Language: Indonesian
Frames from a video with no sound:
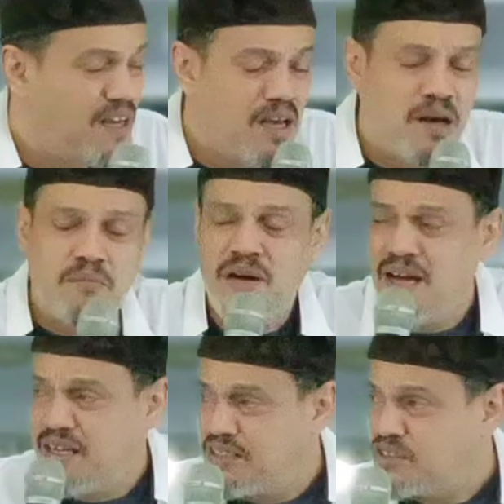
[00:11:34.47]

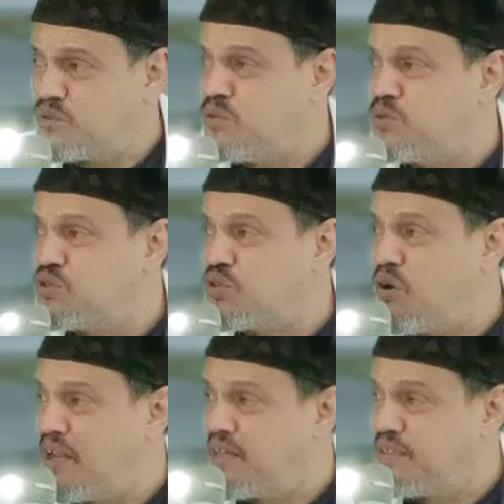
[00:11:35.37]
Malas untuk
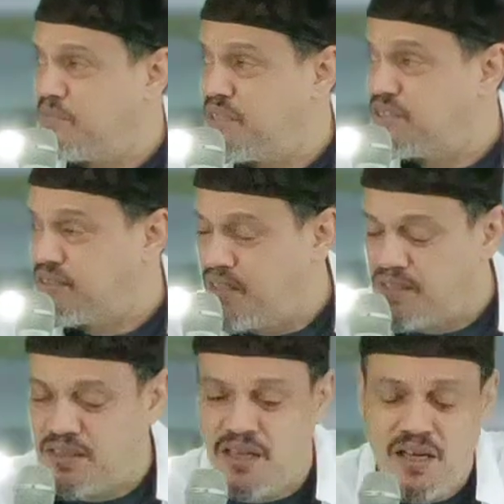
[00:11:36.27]
sholat di masjid,
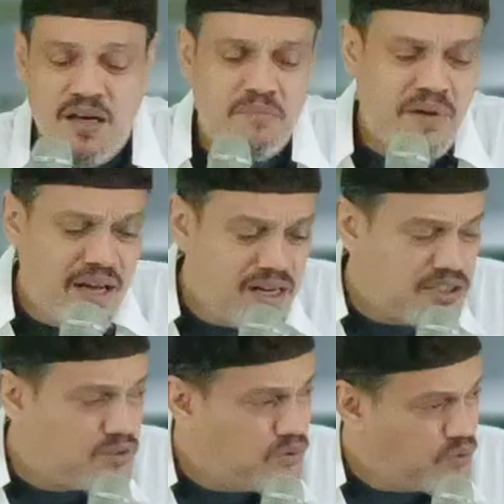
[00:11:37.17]
malas
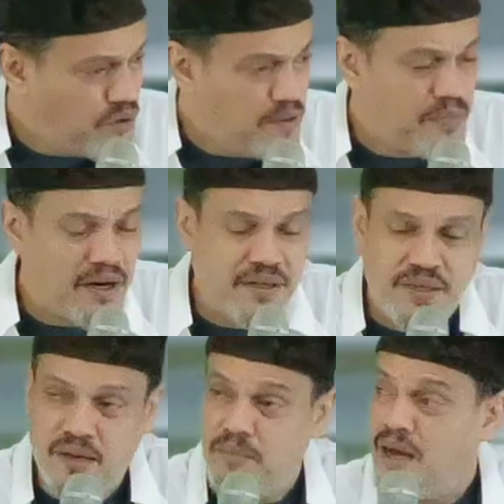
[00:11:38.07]
untuk
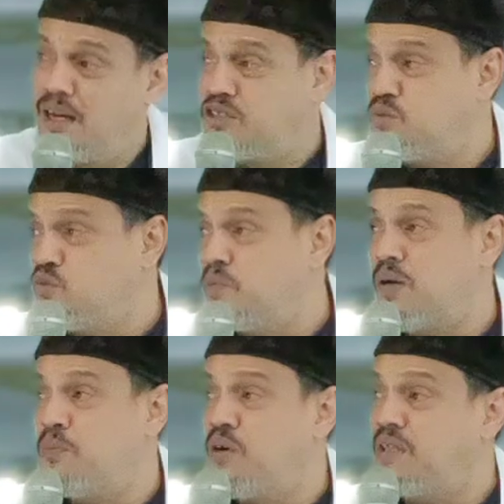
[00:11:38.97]
ibadah, malas untuk
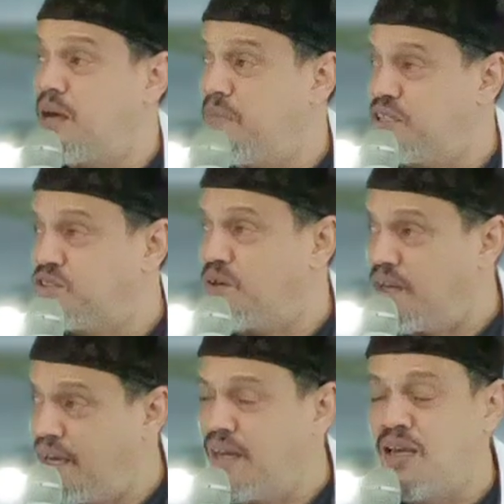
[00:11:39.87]
berbuat amal soleh
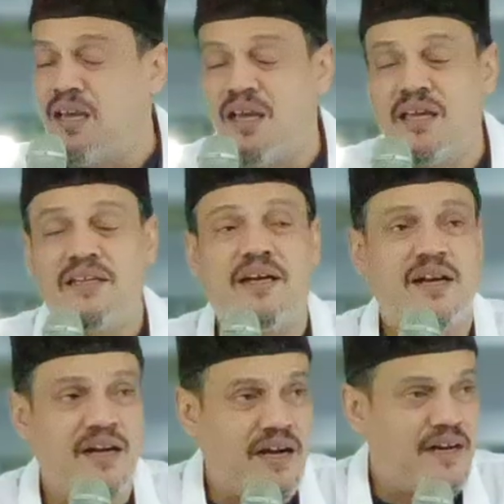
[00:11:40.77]

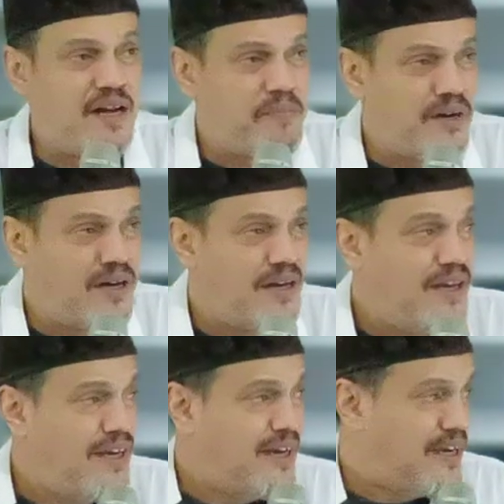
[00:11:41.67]
dikarenakan apa?
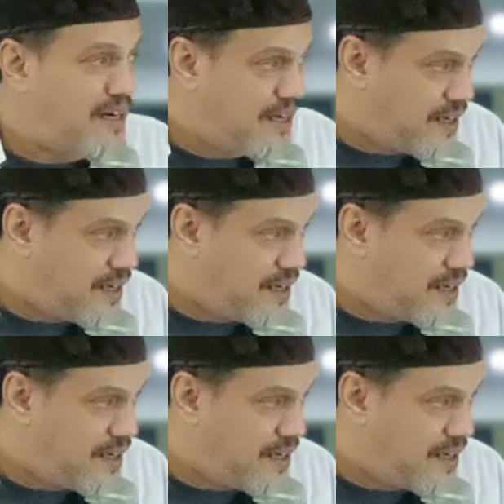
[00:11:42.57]
Karena